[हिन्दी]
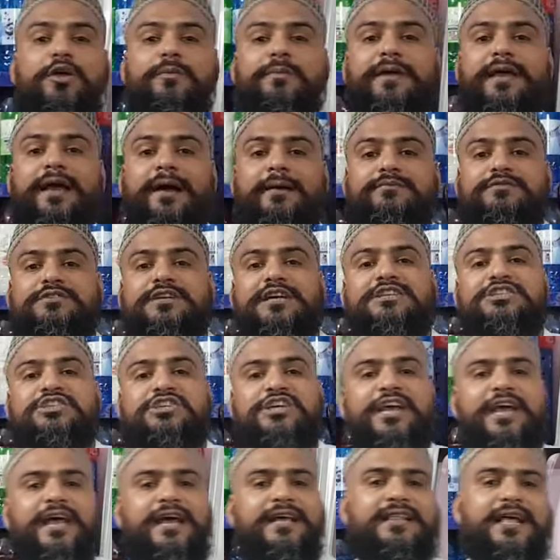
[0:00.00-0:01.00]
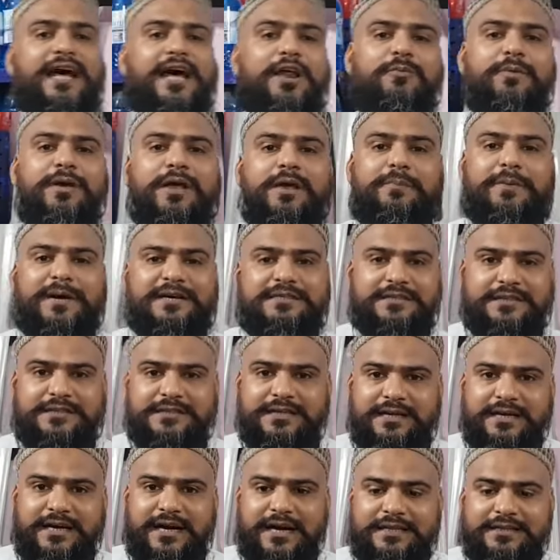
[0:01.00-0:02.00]
भी हमसे छह हजार रुपए की
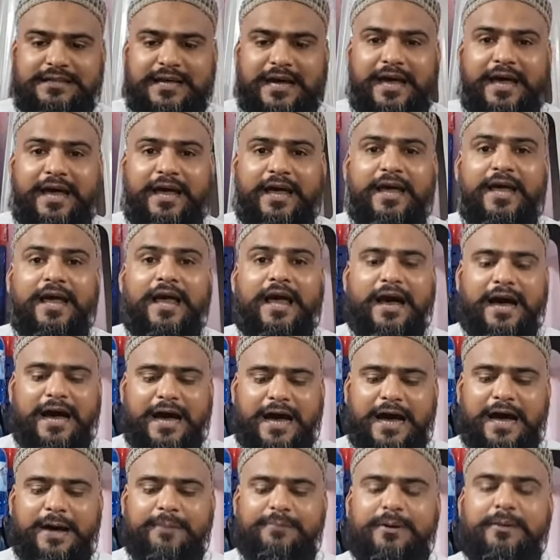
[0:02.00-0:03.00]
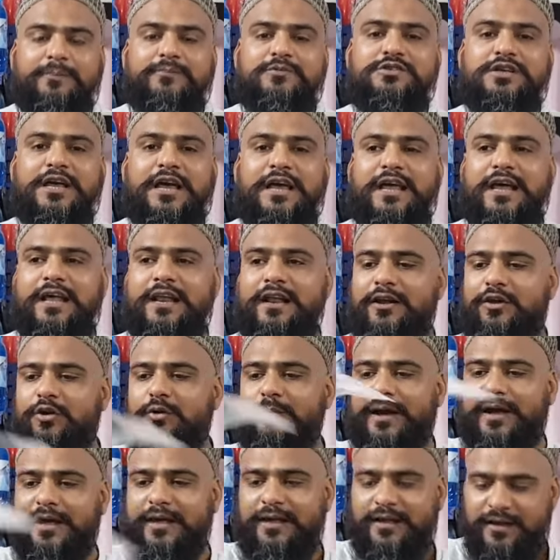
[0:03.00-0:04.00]
परचेजिंग करता है हम्म। आप हमसे ये ले लो
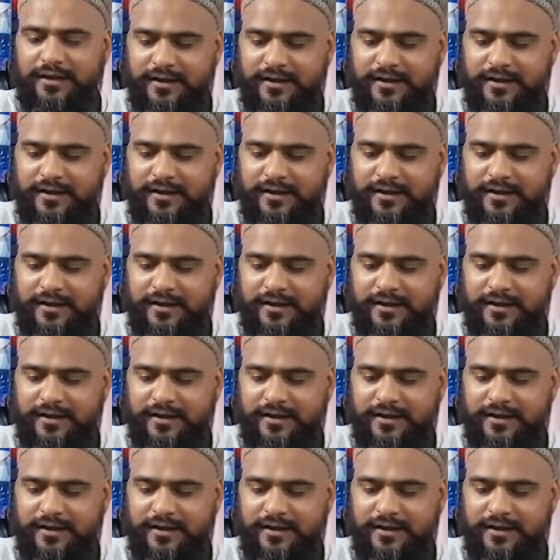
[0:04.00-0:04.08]
भाई